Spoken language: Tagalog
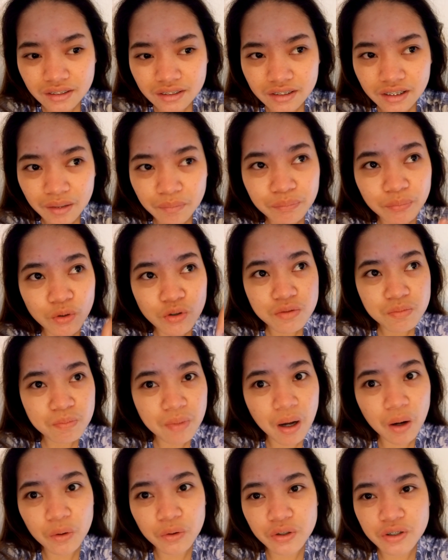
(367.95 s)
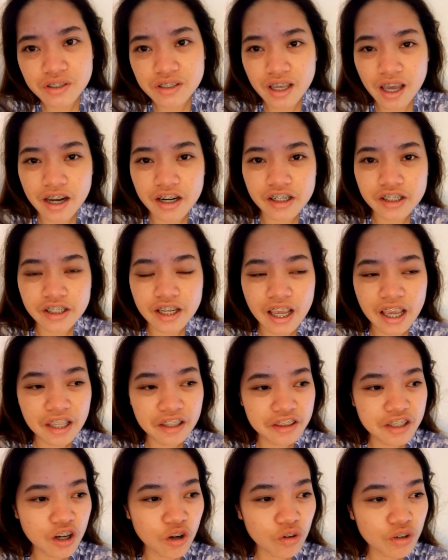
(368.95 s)
Nag-post pa ako ng Saturday.
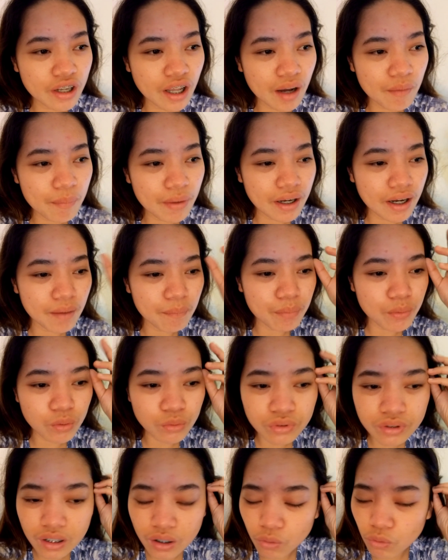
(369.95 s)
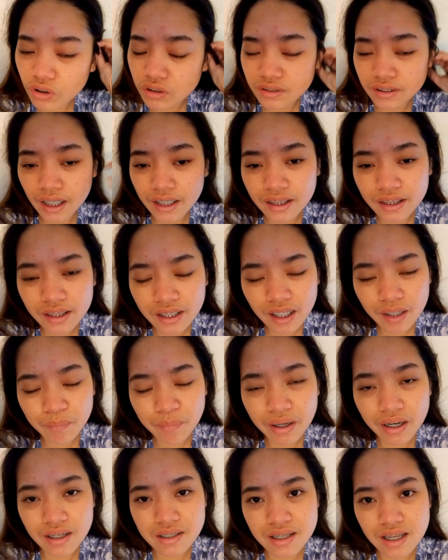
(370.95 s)
Hindi ako nakapag-upload ng Sunday
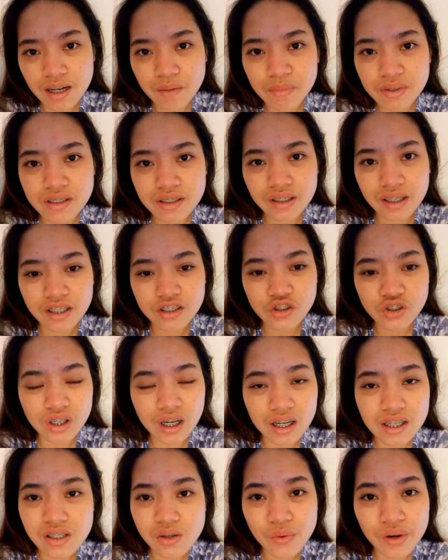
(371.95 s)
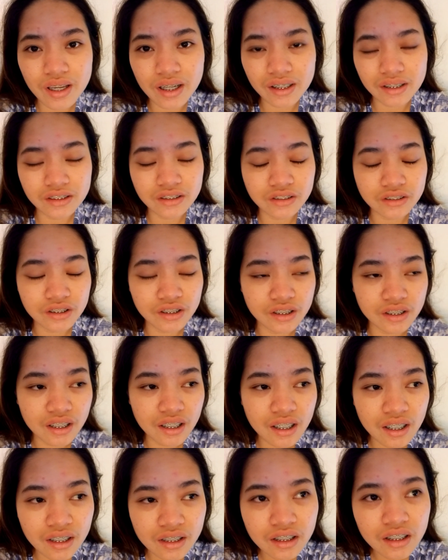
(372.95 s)
para sana masked siya kasi walang
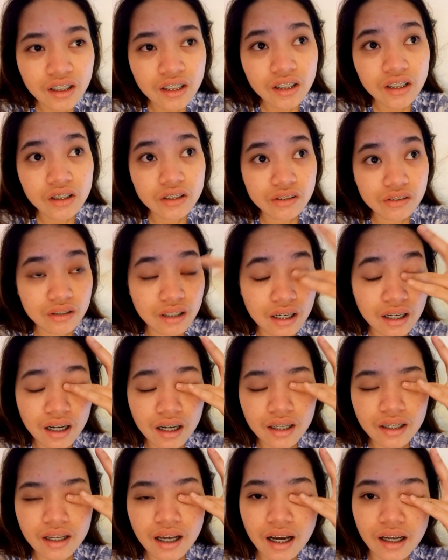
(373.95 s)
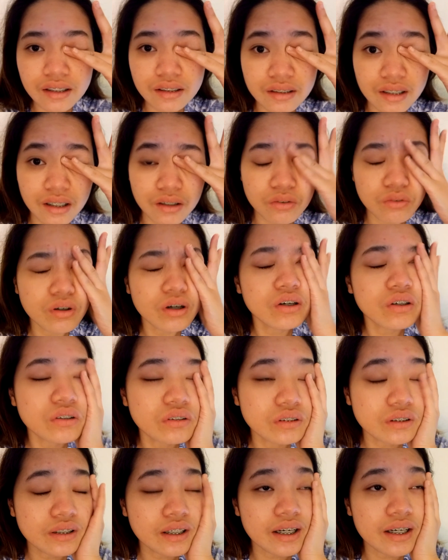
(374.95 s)
internet. So talagang naantay ko
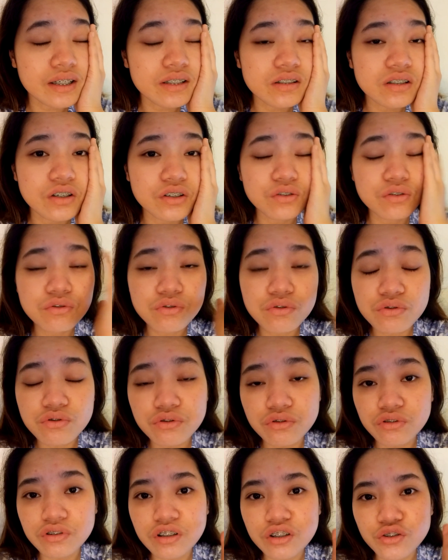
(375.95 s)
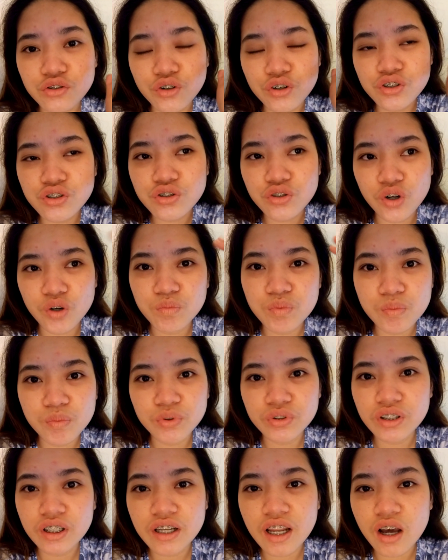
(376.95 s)
ngayon guys. Yung susunod na choice ko,
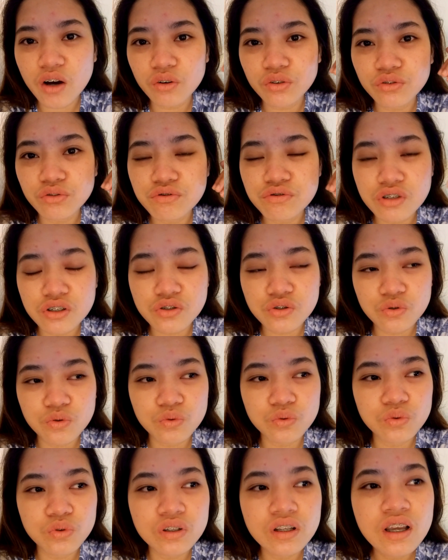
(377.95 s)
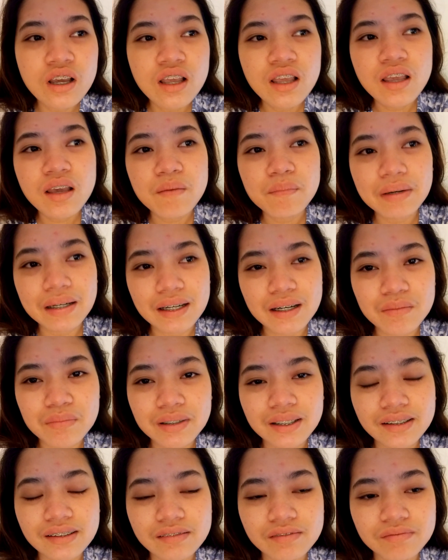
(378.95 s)
pupunta na ako dun sa school para
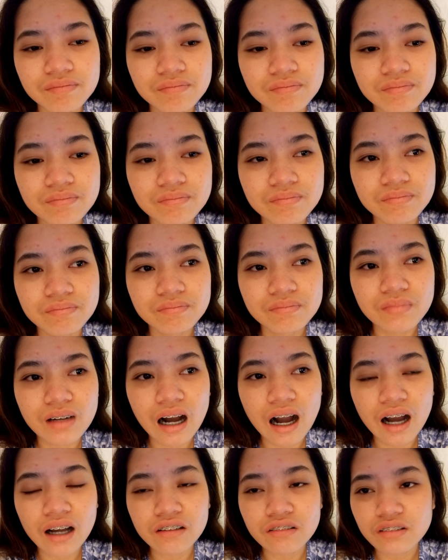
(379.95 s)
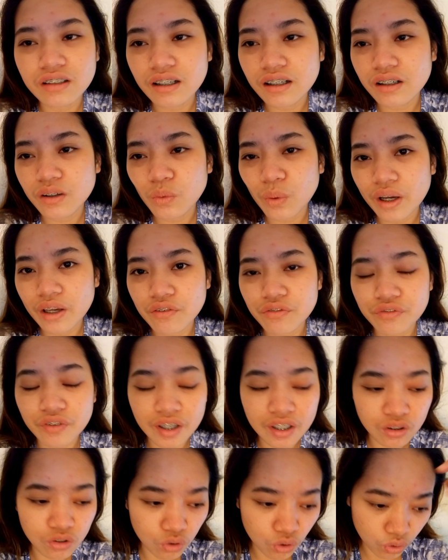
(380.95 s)
mag ano ng
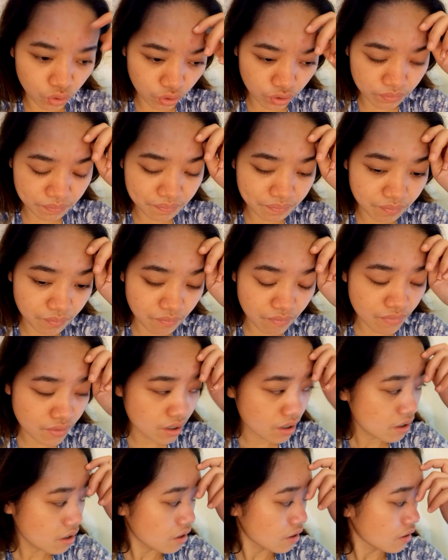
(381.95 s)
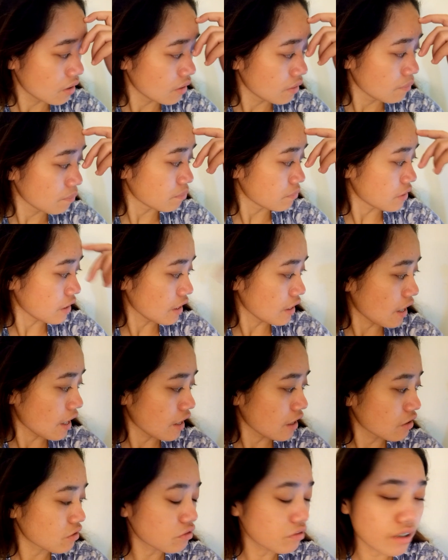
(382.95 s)
wifi doon.
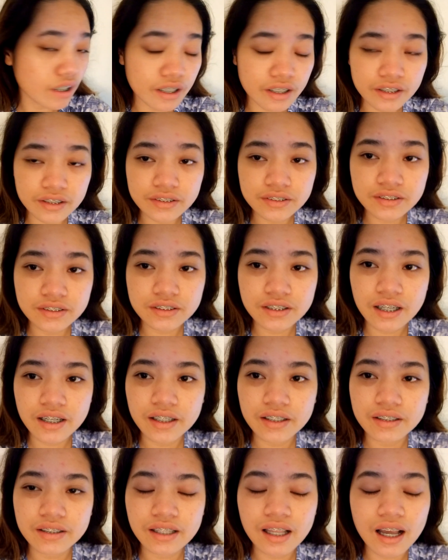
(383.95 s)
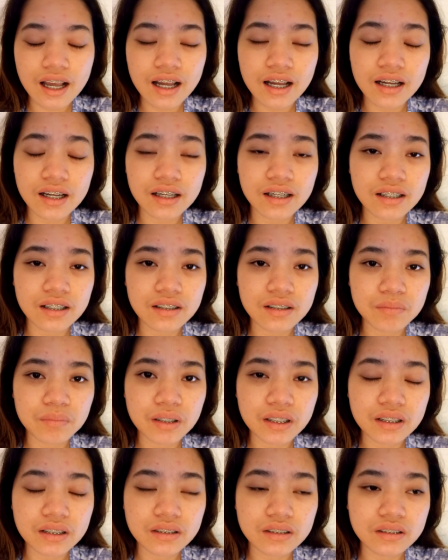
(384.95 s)
Trinay ko guys na
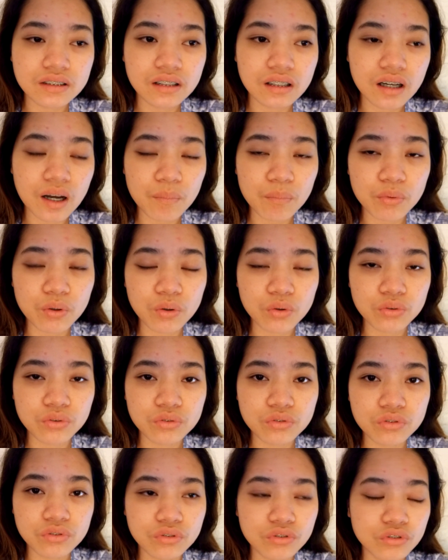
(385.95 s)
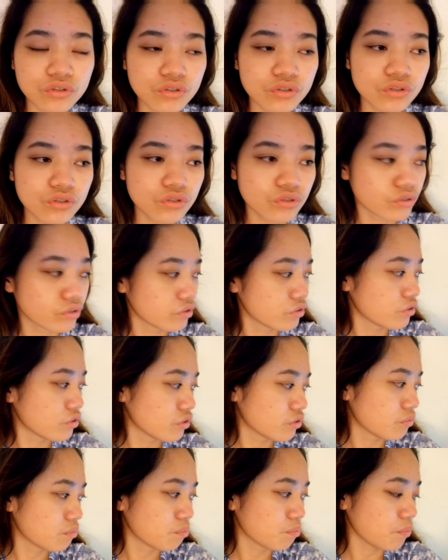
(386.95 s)
mag-upload,
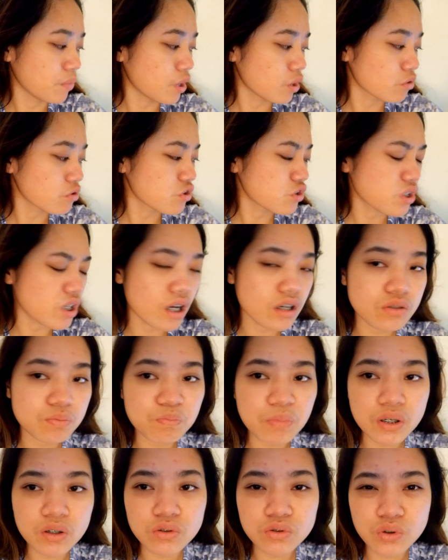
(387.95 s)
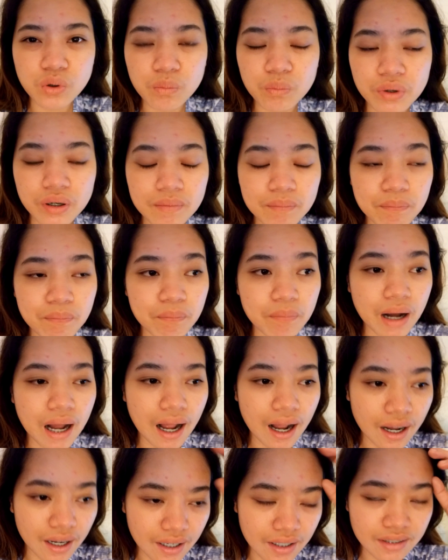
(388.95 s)
meron siya, pero sobrang
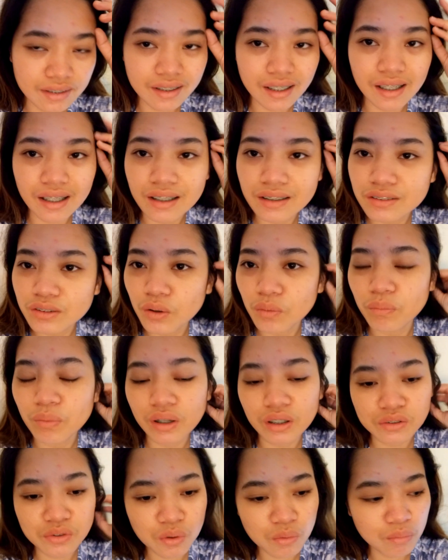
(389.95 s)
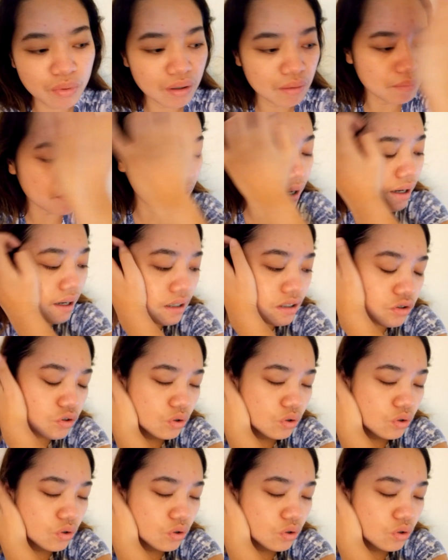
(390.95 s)
bagal talaga. Sobra, sobrang bagal.